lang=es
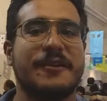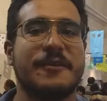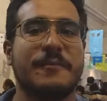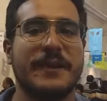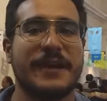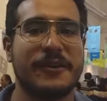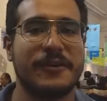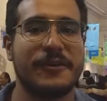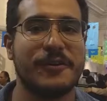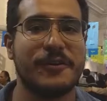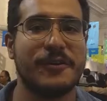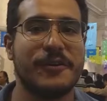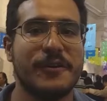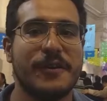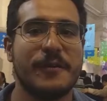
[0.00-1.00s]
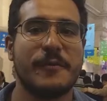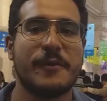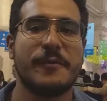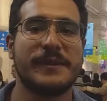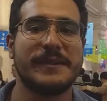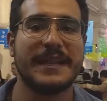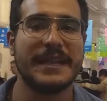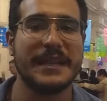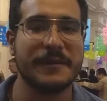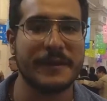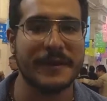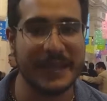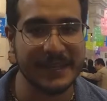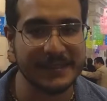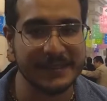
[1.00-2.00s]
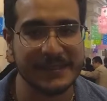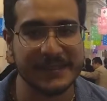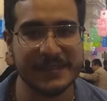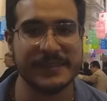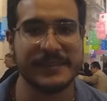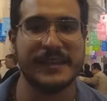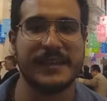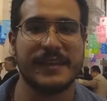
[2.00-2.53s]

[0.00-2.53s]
Es en el complejo monumental de Belén,